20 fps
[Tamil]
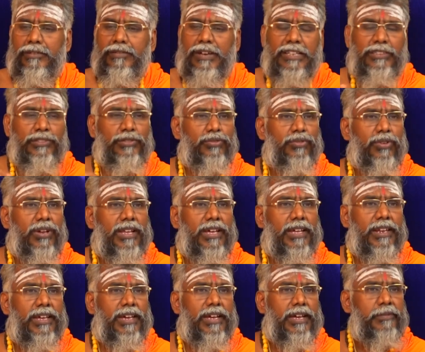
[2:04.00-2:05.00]
வாஸ்து
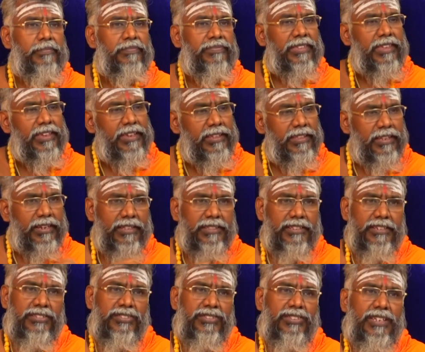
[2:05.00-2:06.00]
கோளாரா எதில்
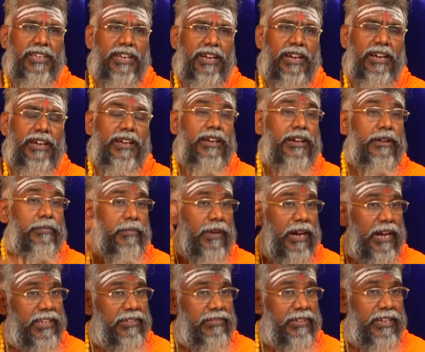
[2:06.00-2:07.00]
திருஷ்டியா
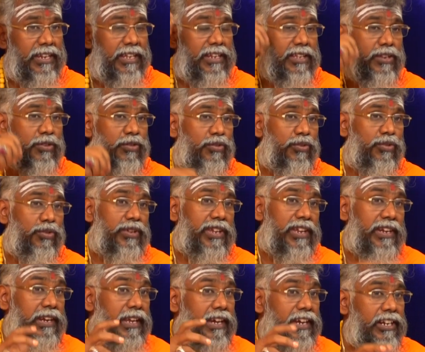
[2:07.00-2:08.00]
மாடி வீட்டில் இருக்கிறவங்களுடைய
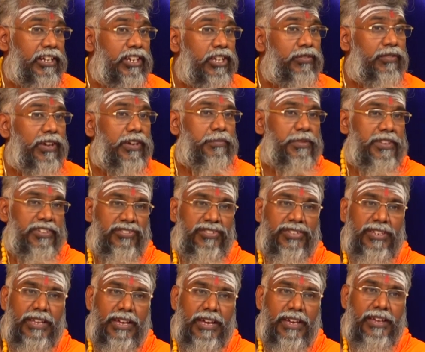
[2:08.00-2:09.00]
நெகட்டிவ்
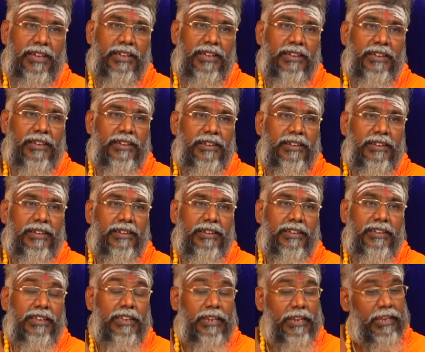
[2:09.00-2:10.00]
வைப்ரேஷனா
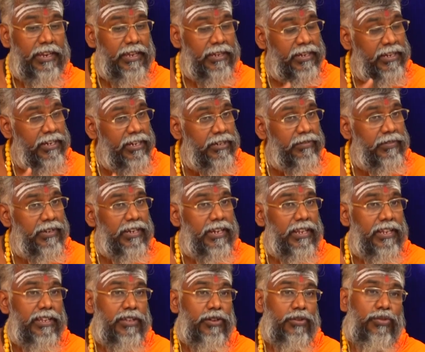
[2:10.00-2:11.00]
இல்லை கீழ்
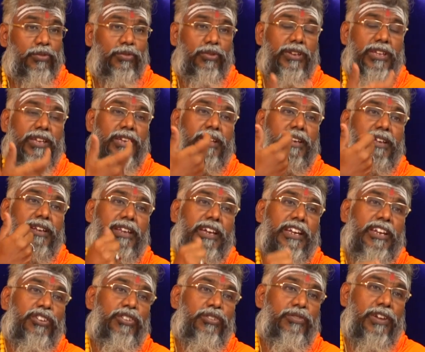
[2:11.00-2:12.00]
வீட்டில் இருக்கிறவங்களுடைய
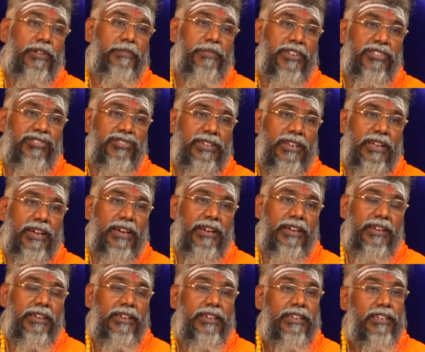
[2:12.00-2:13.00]
நெகட்டிவ் வைப்ரேஷனா
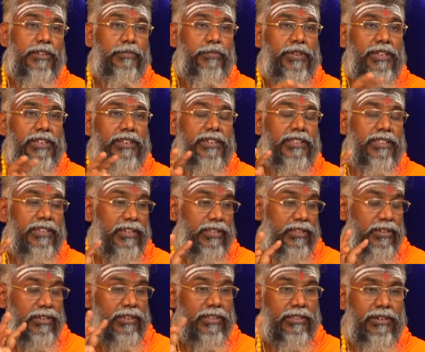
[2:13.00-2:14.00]
இப்படி இருக்குது
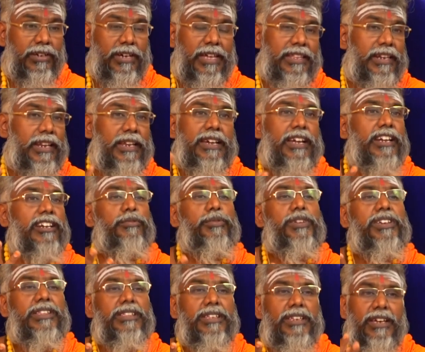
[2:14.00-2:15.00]
எதோ எதோ அதெல்லாம்
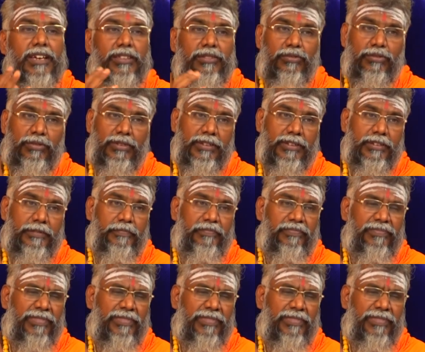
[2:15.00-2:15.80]
கண்டுபிடிக்க தெரியாது உங்களுக்கு